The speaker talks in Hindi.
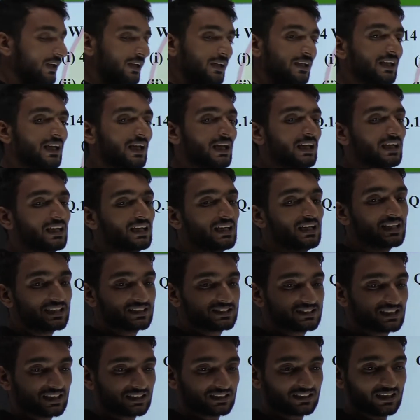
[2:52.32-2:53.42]
ये नहीं लिख
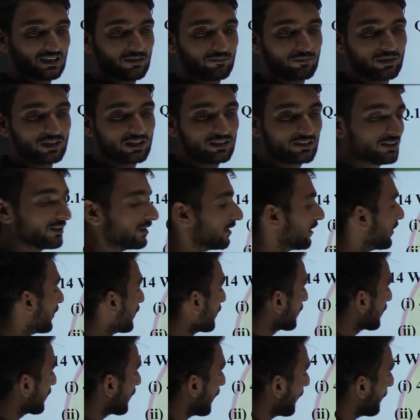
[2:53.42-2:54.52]
सकता मैं
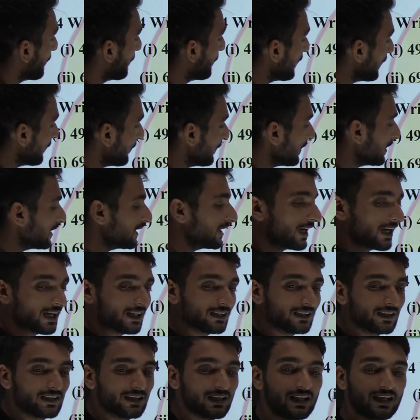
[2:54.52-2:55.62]
कभी भी
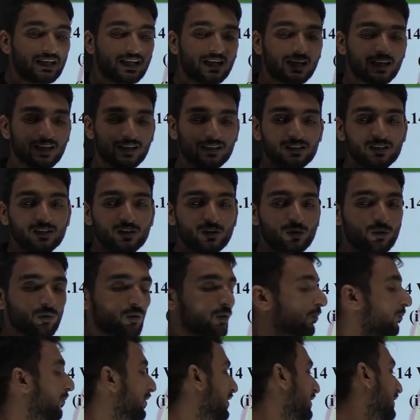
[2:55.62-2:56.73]
ध्यान देना
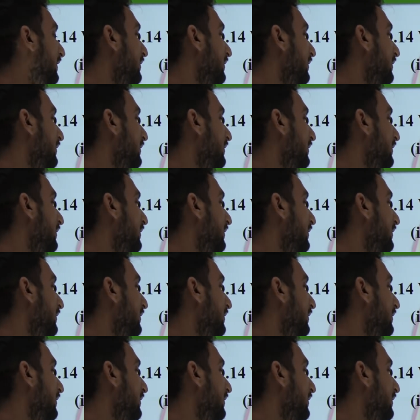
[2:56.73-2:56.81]
रोमन